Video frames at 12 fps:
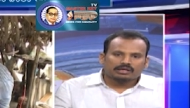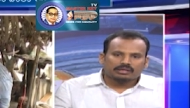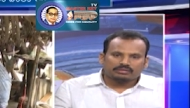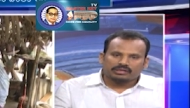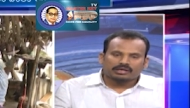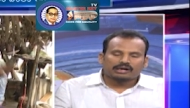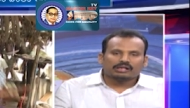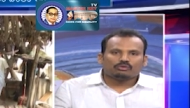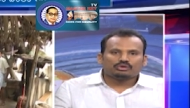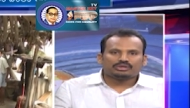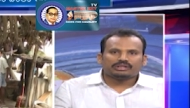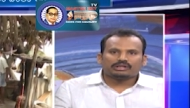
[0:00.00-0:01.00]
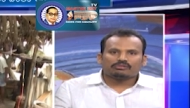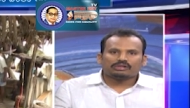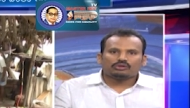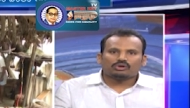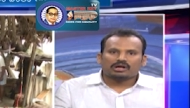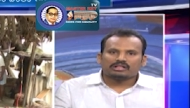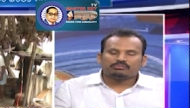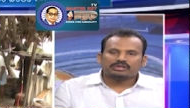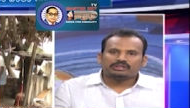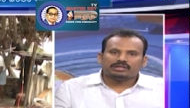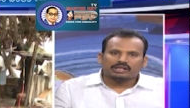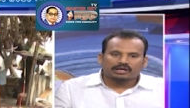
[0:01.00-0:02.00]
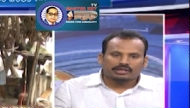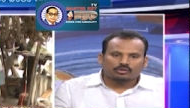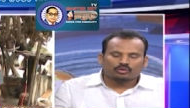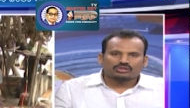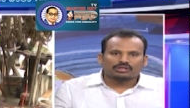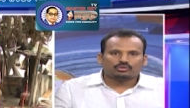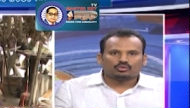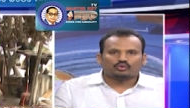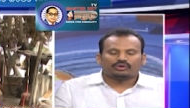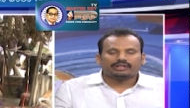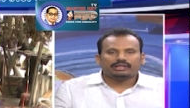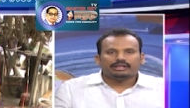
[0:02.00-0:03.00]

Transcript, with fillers: తెలంగాణ వచ్చిన తర్వాత కూడా ఆత్మహత్యలు ఇలాగే కొనసాగుతూ ఉంటే